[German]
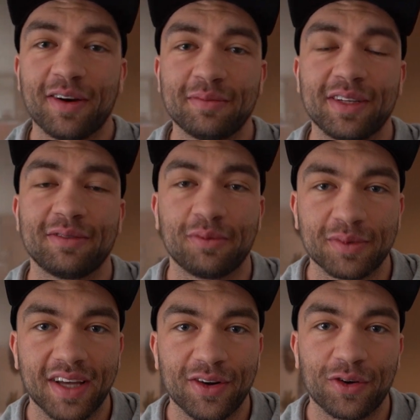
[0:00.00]
Wir haben es jetzt
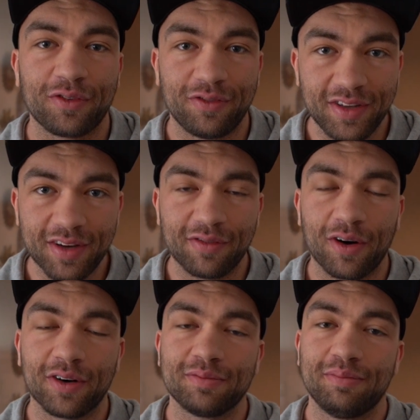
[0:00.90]
momentan noch vier
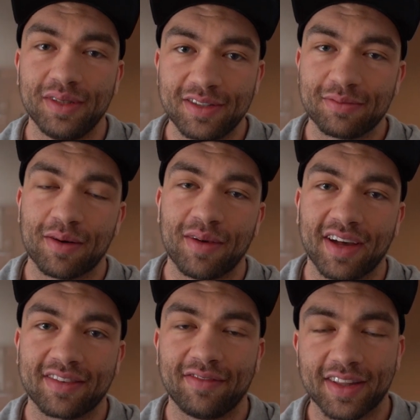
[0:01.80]
Wochen bis zu meinem
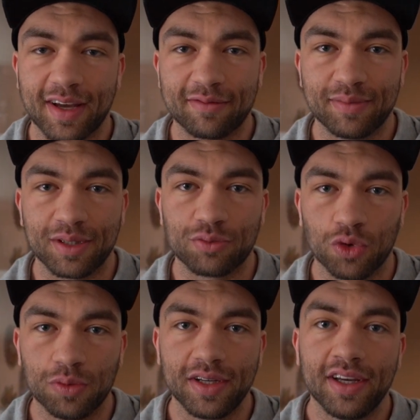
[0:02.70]
ersten Wettkampf mit dem
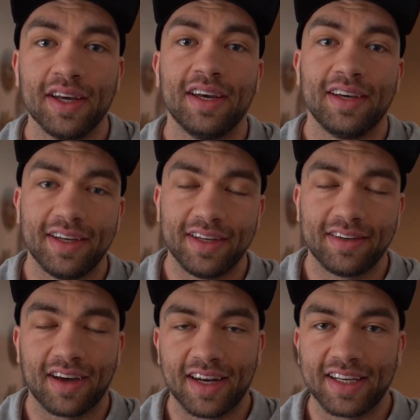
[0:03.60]
Tobi
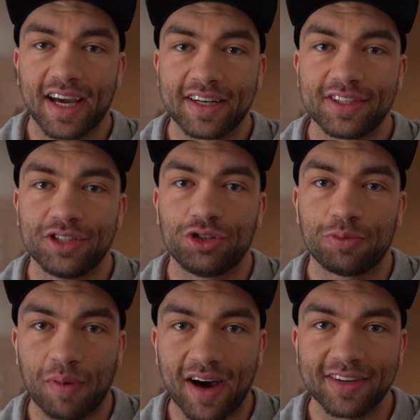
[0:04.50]
in Alicante in
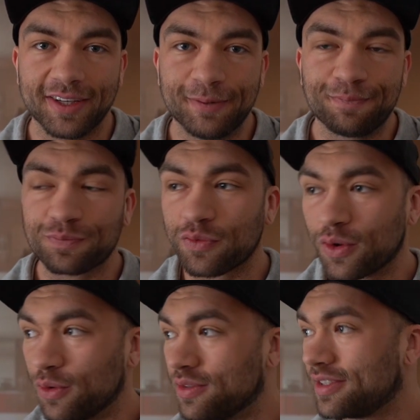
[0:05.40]
Spanien
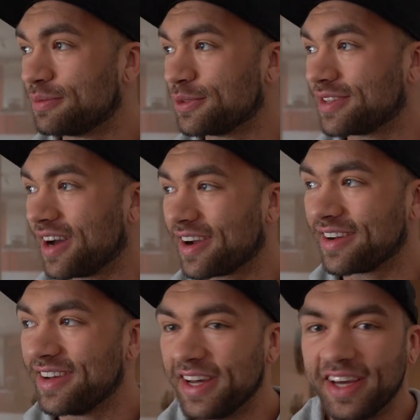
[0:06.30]
und ich muss
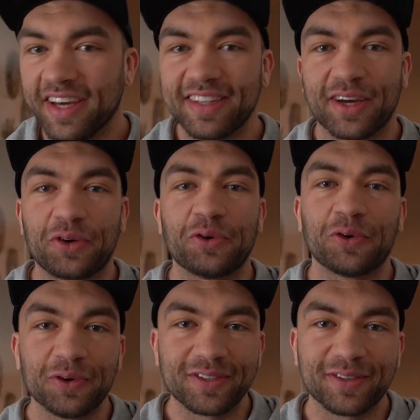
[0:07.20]
sagen, der
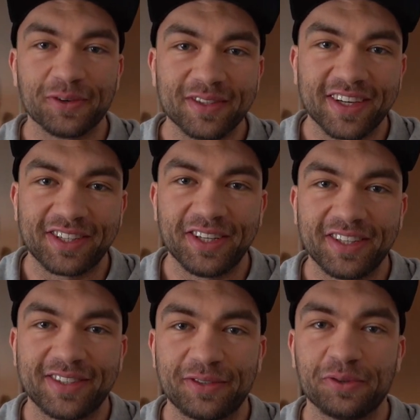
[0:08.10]
größte
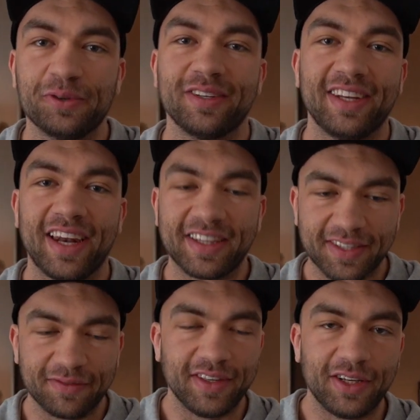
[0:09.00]
Unterschied zu den
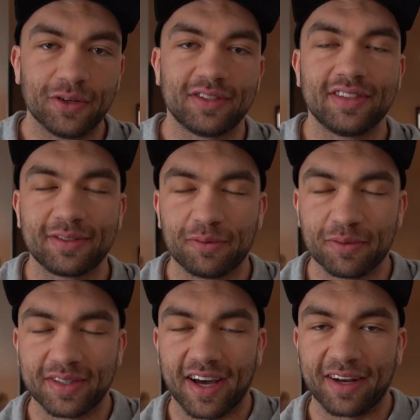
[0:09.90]
letzten Videos ist
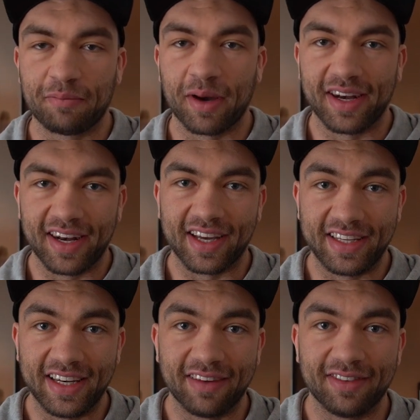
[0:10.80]
momentan mein
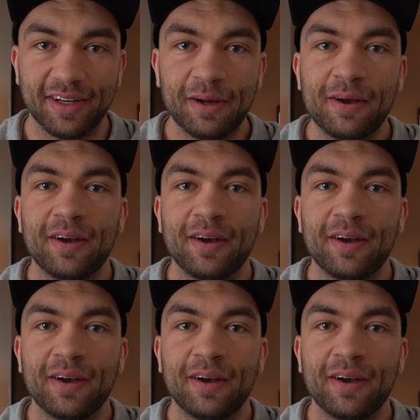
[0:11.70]
Energielevel.